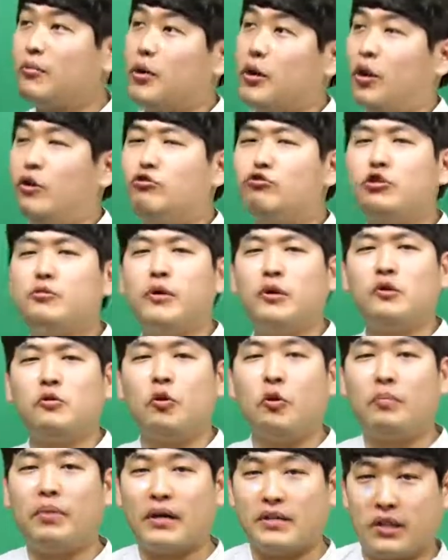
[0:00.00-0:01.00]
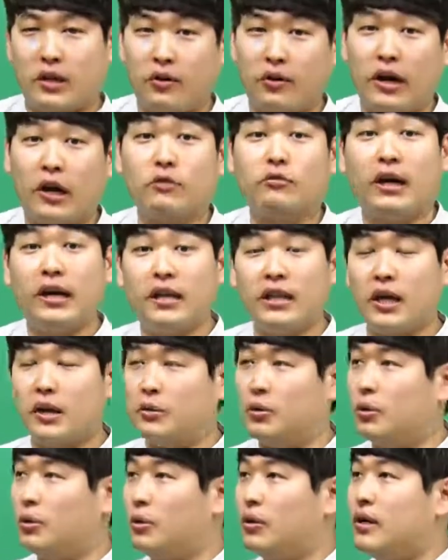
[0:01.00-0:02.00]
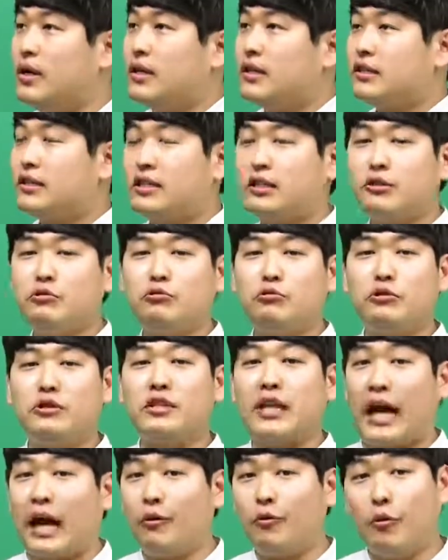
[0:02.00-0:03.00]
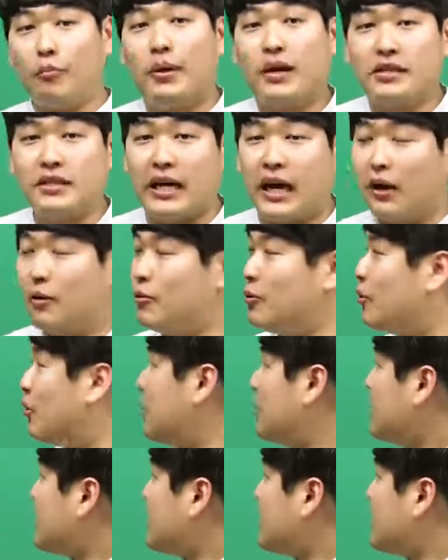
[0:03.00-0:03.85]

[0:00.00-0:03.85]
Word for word: 뭐 12번을 곱하세요 라고 할 때도 그 친구들을 다 곱하지 않고